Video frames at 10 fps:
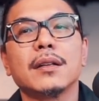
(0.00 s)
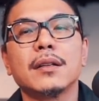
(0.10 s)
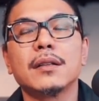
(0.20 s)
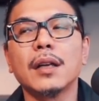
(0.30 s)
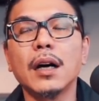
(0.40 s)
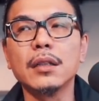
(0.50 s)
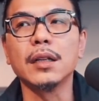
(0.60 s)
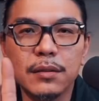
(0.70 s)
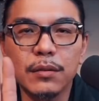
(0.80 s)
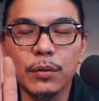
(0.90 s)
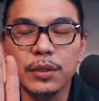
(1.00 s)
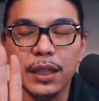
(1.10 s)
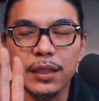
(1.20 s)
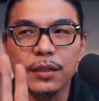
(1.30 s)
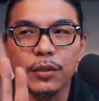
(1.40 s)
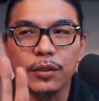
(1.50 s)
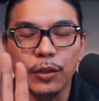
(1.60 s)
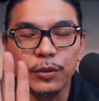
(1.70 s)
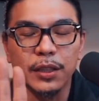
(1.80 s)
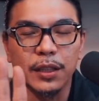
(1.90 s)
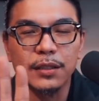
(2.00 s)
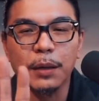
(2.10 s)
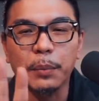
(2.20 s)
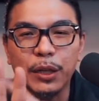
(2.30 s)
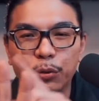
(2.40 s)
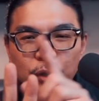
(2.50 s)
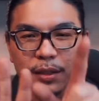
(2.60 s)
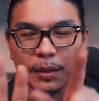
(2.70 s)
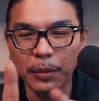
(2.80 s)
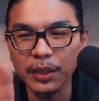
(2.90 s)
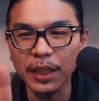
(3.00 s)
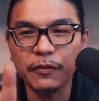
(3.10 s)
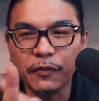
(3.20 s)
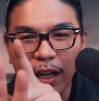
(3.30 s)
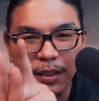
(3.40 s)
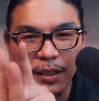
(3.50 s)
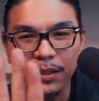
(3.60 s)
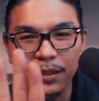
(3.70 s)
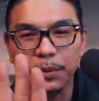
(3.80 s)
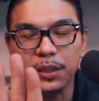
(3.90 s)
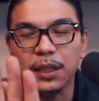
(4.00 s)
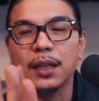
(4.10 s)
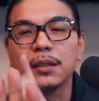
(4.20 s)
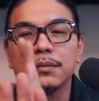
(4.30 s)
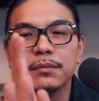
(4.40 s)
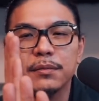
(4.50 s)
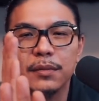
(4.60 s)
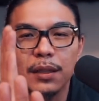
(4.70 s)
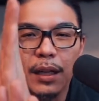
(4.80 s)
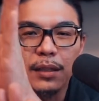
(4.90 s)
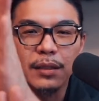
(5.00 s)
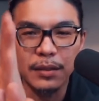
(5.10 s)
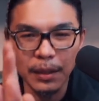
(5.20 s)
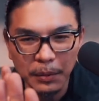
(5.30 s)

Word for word: 然后呢，我这次弄的豆子呢，在秘鲁的什么地方呢？你们猜？安第斯山脉在